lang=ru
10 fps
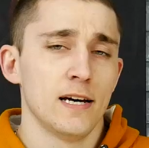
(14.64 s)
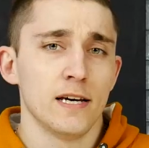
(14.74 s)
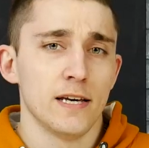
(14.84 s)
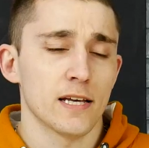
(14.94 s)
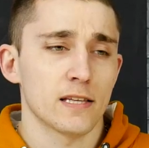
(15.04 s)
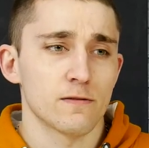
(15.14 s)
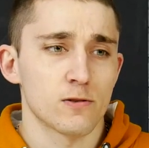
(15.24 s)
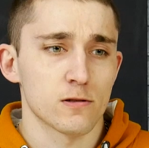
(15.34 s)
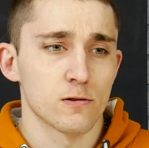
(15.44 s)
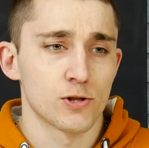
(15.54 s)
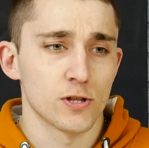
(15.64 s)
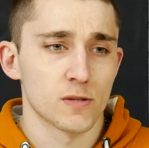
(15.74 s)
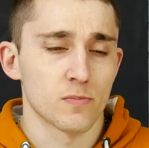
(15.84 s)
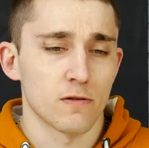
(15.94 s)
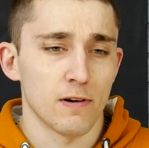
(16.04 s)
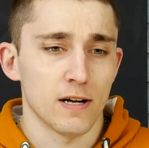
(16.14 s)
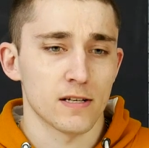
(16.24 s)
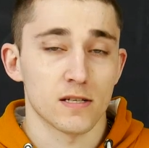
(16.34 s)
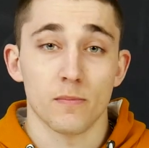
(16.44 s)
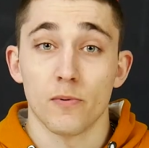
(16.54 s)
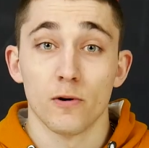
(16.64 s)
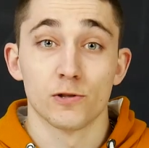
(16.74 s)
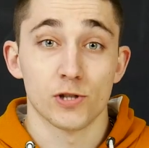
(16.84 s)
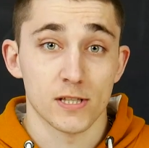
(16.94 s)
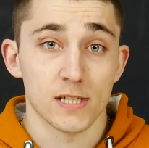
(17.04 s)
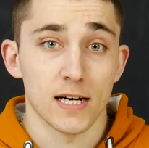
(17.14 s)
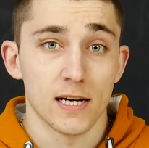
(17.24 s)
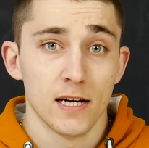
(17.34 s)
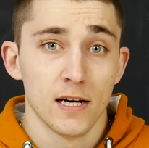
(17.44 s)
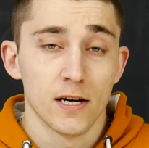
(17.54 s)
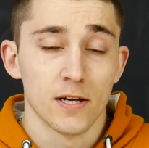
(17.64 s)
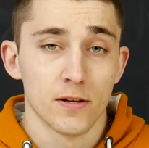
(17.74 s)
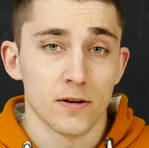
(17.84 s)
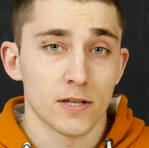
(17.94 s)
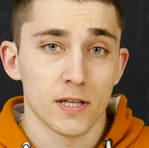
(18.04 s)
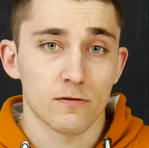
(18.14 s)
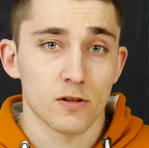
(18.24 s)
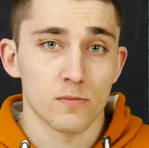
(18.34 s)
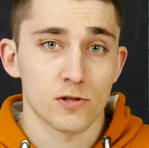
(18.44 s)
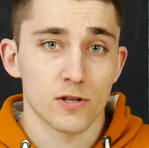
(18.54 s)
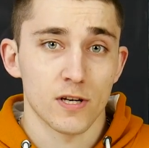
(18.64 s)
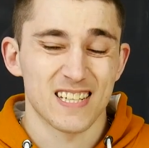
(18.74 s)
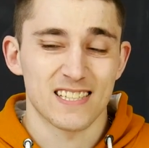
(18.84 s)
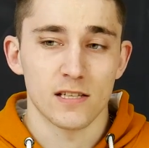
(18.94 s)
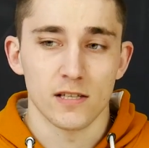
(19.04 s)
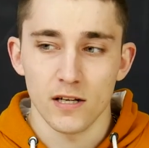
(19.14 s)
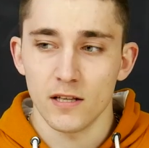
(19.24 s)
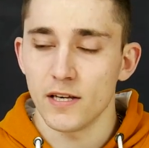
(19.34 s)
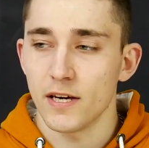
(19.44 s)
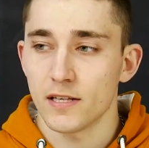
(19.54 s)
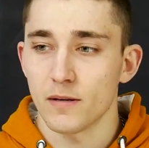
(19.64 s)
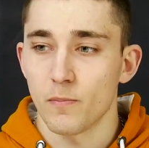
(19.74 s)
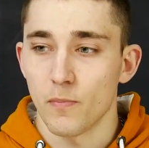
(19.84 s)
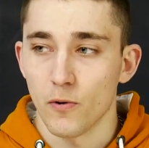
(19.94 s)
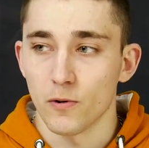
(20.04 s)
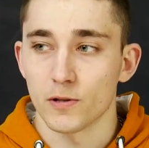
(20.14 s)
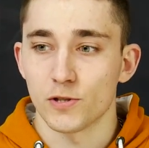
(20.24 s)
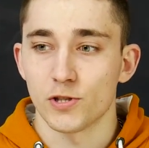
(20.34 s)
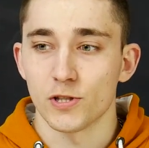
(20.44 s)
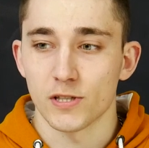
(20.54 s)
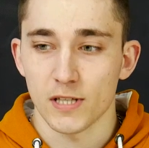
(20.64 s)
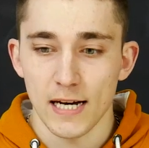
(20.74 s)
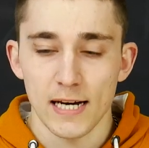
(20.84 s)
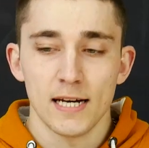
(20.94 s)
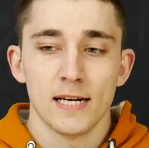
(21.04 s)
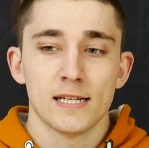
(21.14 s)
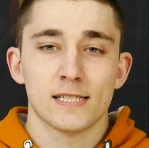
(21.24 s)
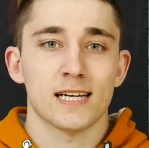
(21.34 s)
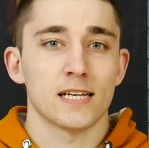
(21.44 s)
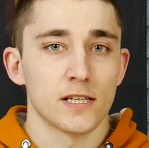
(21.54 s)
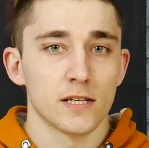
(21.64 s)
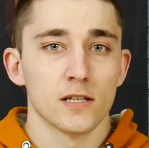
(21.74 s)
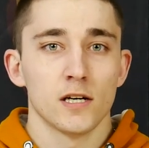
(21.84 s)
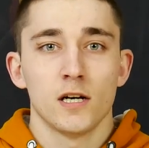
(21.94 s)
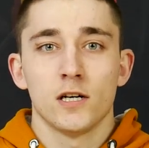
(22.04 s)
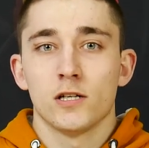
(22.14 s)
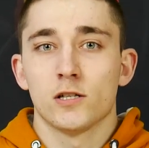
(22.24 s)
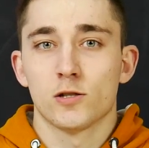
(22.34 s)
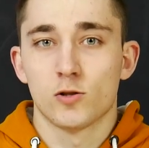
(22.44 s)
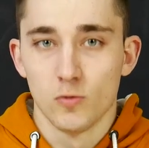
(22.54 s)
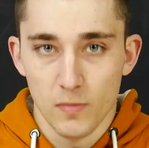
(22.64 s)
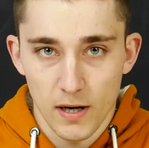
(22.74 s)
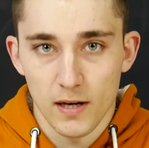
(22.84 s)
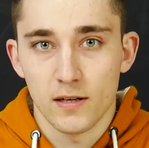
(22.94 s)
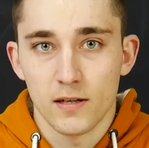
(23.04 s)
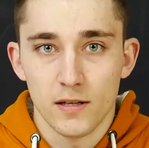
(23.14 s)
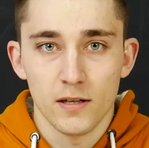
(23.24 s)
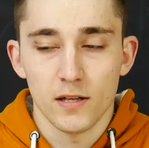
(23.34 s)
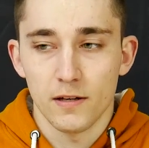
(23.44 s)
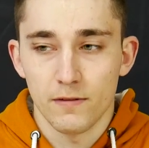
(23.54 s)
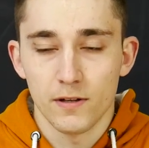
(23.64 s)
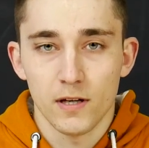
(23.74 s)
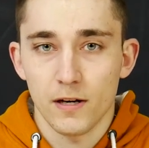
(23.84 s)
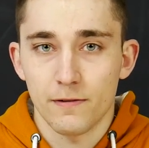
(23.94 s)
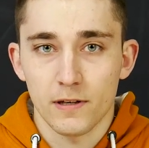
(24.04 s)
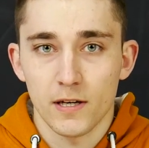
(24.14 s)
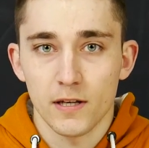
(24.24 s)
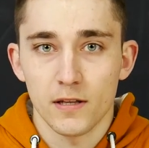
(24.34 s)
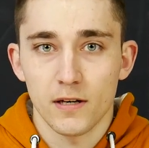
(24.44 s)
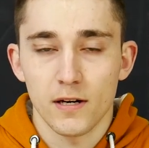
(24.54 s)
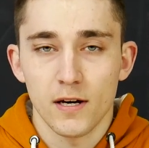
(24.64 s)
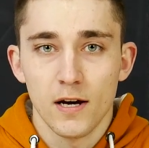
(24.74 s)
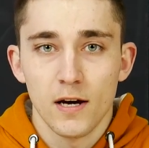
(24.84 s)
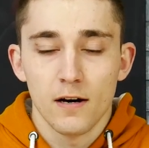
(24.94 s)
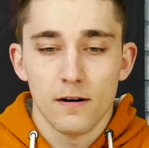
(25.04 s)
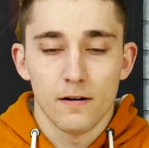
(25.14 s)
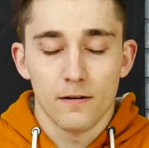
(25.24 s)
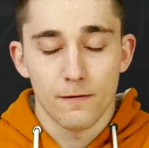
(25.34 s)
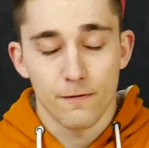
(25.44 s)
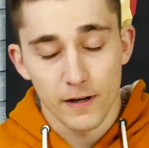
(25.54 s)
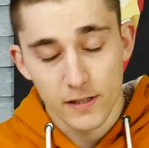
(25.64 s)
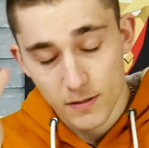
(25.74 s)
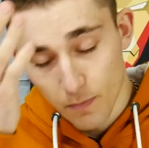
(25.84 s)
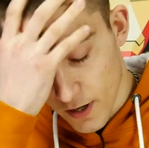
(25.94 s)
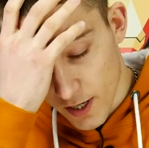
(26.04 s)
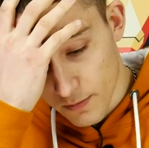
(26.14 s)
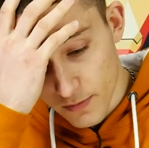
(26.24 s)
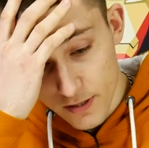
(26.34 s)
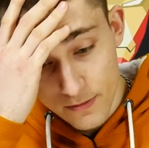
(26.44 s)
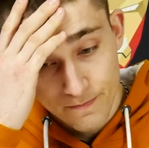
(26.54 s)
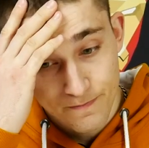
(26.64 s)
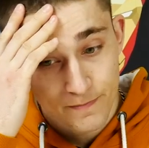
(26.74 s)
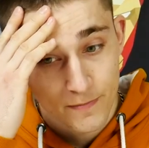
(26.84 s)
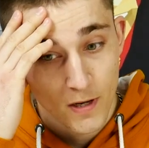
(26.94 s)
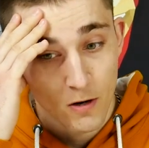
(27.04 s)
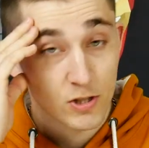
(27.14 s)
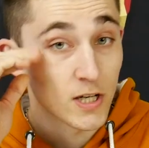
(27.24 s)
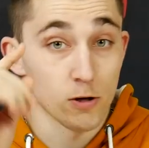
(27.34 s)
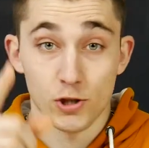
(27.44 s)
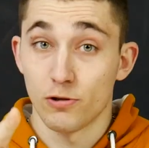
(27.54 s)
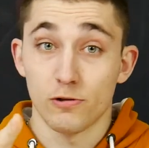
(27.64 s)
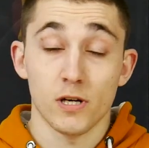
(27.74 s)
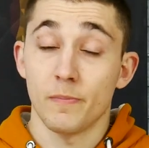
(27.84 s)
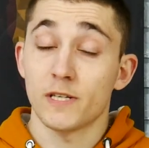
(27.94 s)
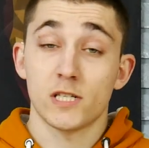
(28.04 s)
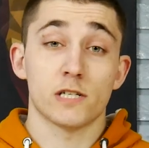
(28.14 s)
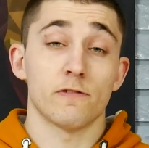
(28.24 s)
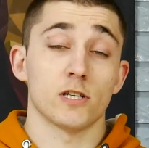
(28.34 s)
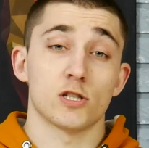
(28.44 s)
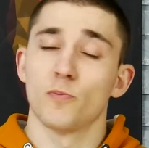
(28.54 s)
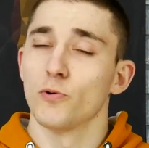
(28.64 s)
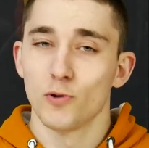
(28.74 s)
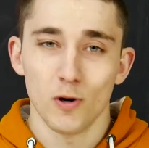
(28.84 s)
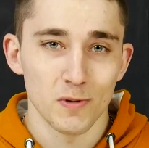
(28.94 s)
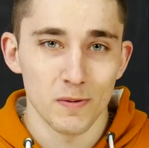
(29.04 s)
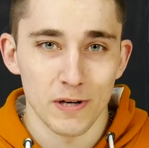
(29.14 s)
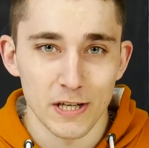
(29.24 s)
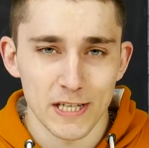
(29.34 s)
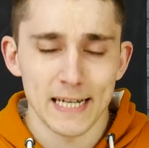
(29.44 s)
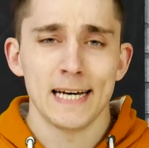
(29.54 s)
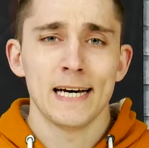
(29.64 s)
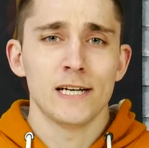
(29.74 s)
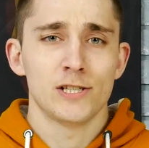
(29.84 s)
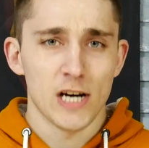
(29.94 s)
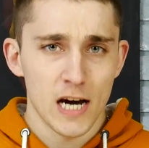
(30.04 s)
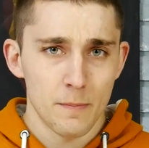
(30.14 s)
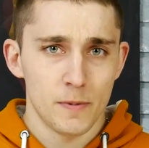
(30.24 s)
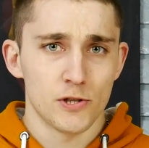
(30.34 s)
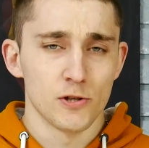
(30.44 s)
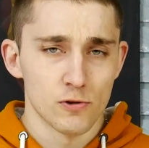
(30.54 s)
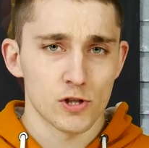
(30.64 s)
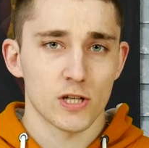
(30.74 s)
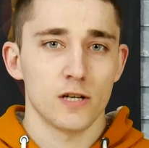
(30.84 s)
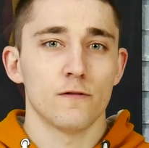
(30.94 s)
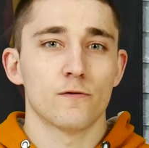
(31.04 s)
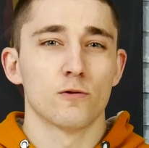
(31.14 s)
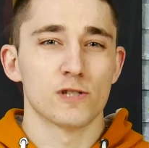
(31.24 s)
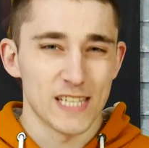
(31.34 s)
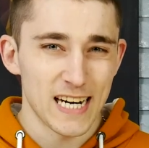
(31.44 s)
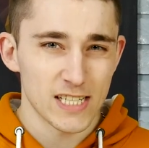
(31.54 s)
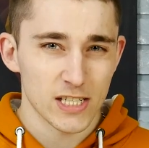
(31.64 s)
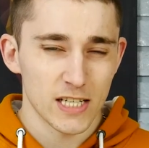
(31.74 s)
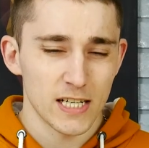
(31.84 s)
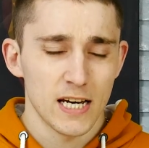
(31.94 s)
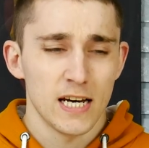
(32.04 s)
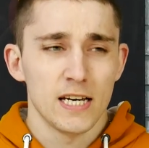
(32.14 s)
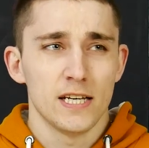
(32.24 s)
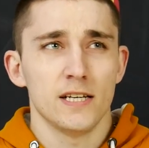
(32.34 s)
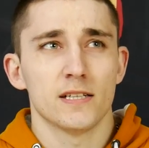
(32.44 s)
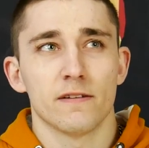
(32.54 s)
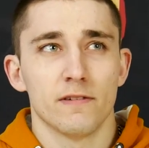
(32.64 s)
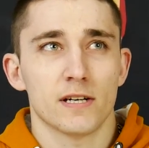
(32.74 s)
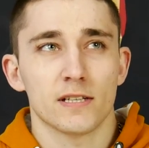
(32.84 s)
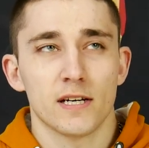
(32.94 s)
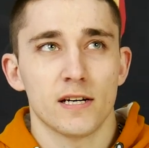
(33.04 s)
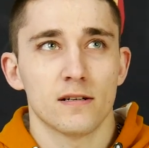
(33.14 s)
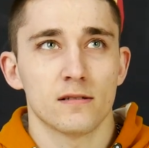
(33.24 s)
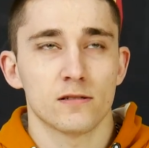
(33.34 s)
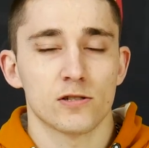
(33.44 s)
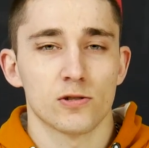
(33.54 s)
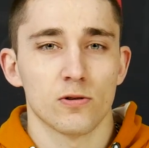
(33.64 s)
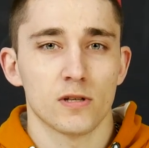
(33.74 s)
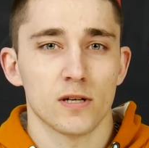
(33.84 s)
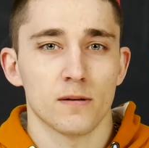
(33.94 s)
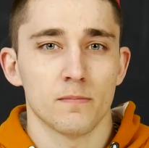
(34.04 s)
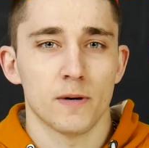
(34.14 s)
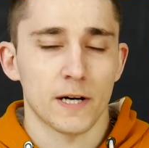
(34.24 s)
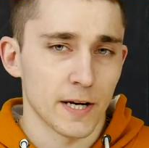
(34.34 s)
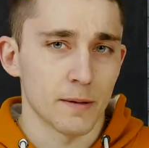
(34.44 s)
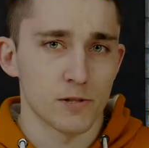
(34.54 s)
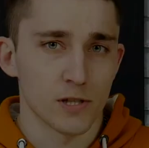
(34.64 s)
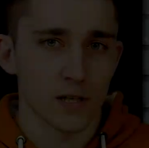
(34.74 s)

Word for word: И это все случилось буквально за полчаса. Но дело в том, что я сидел и эти полчаса сходил с ума и ловил офигенные э, фейспалмы. Да уж, короче, друзья, присаживайтесь поудобнее, берите чай, печенюшки, вкусняшки и, наверное, что-то покрепче.